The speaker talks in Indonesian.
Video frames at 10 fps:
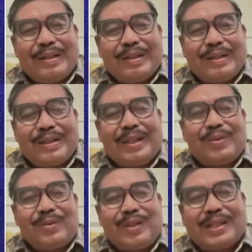Dan
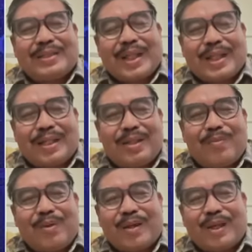itu tidak sehat
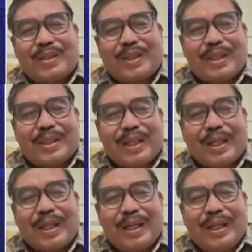demokrasi
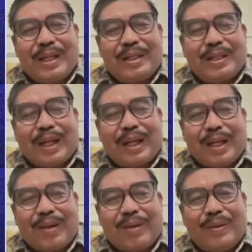kita
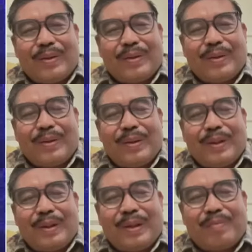kalau
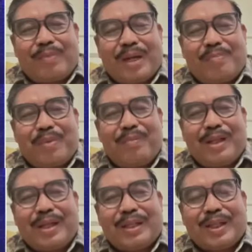eh, apa
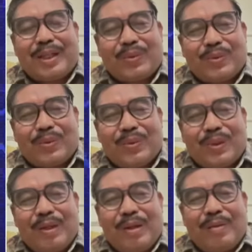pemilihan itu
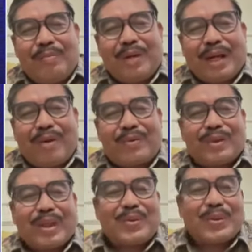melawan
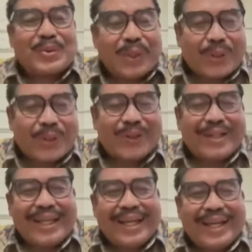kota kosong
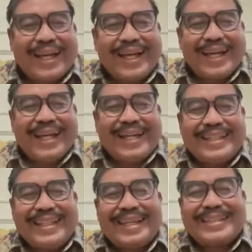ya.
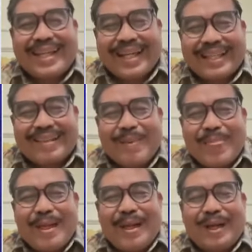Tidak sehat.
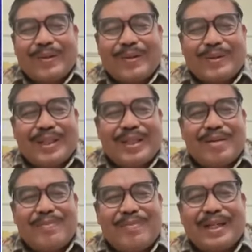Harusnya kita
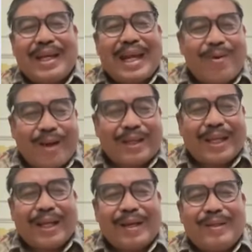cari lawan
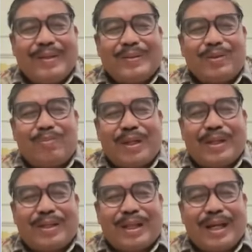lah supaya
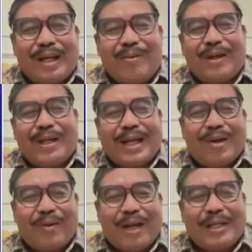kita kalau ada
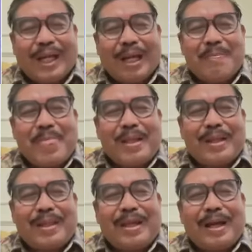lawan ya
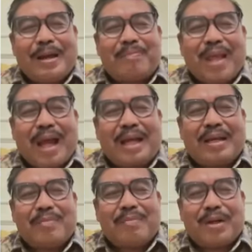kita
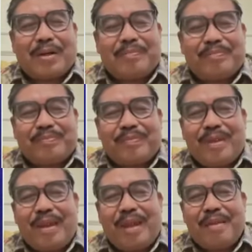akan
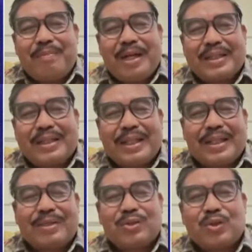
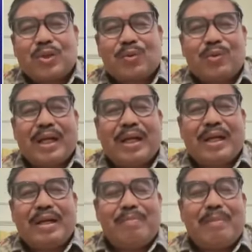menghasilkan sesuatu yang
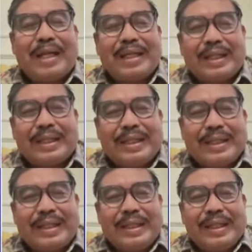baik.
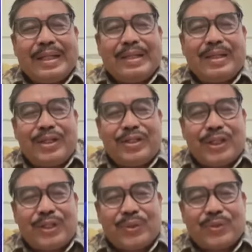The
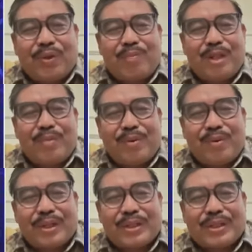genius of
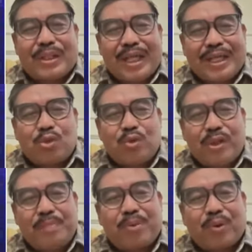democracy actually
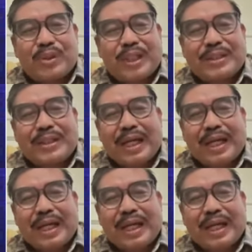di prosesnya.